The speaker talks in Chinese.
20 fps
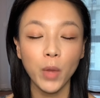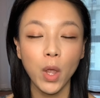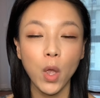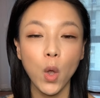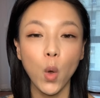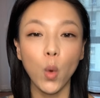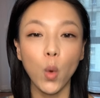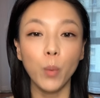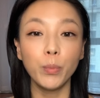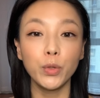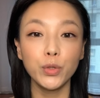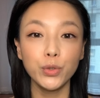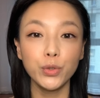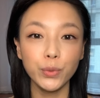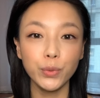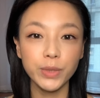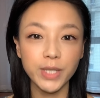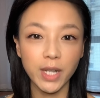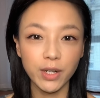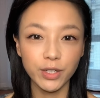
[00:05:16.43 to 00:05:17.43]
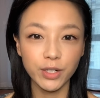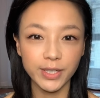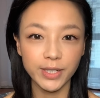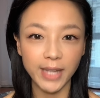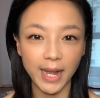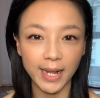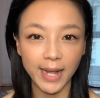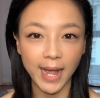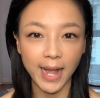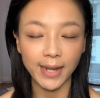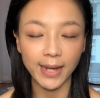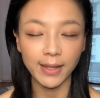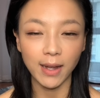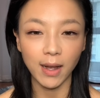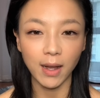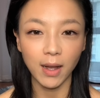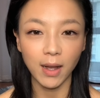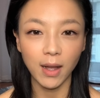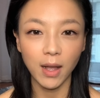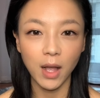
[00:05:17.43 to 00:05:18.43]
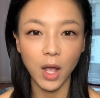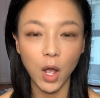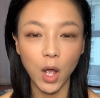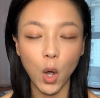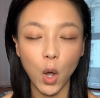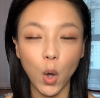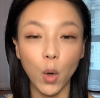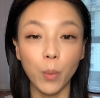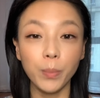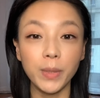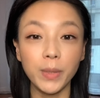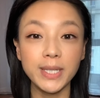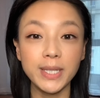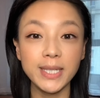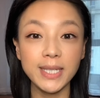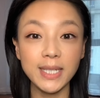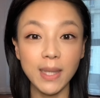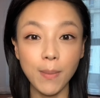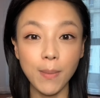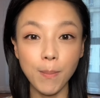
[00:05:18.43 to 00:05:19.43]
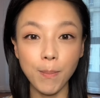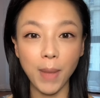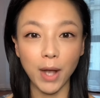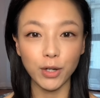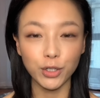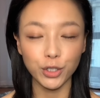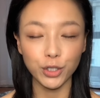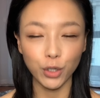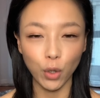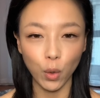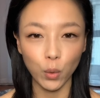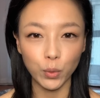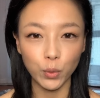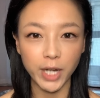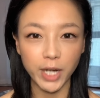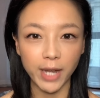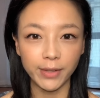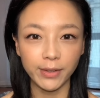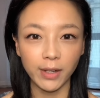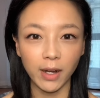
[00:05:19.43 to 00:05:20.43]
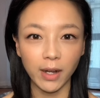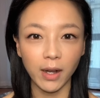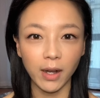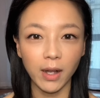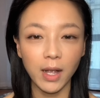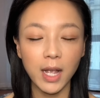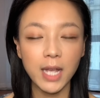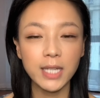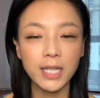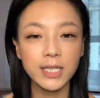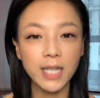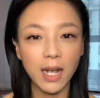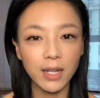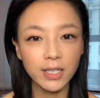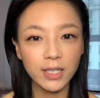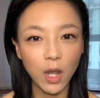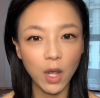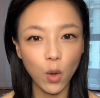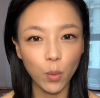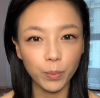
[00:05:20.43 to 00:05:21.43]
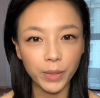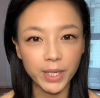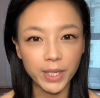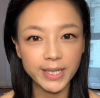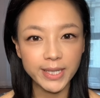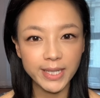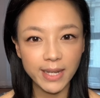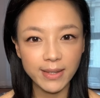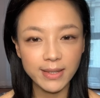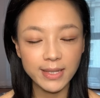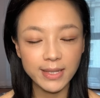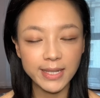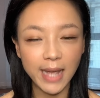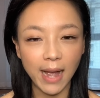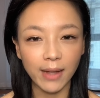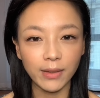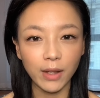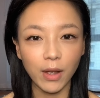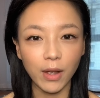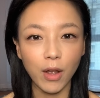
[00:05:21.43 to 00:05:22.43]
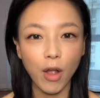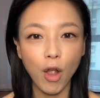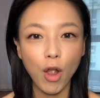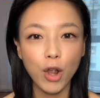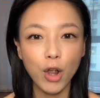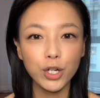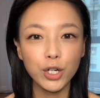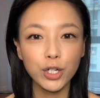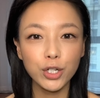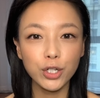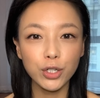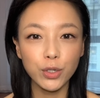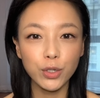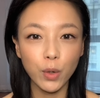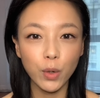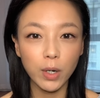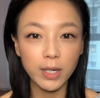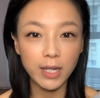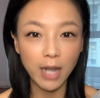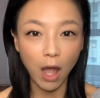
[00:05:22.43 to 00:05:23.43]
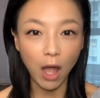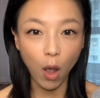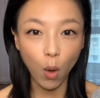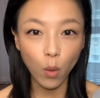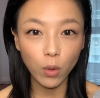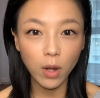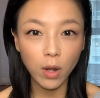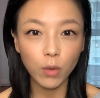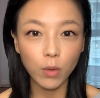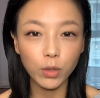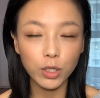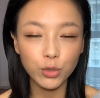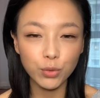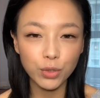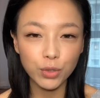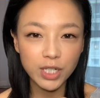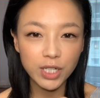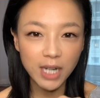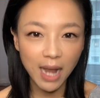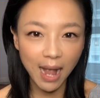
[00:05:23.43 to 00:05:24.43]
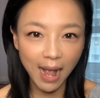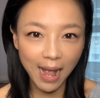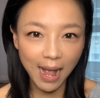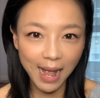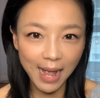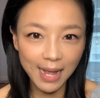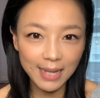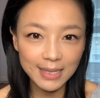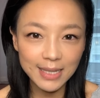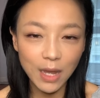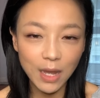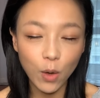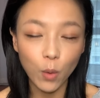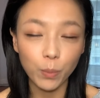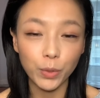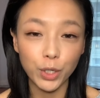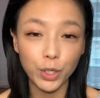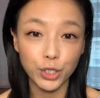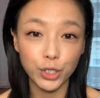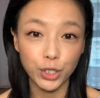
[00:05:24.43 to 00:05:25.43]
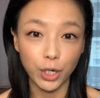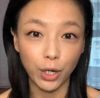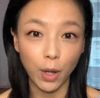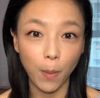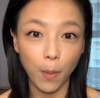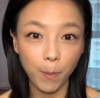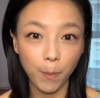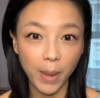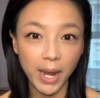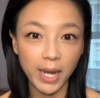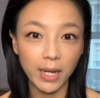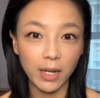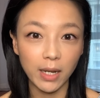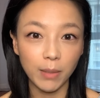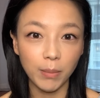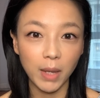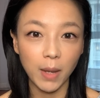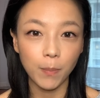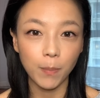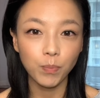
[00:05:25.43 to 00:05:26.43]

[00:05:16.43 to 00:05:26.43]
我们的胸腔是打开的，我们的肩膀是后展的。想象我们的肩胛呢是牢牢的去插在我们的整个背里面，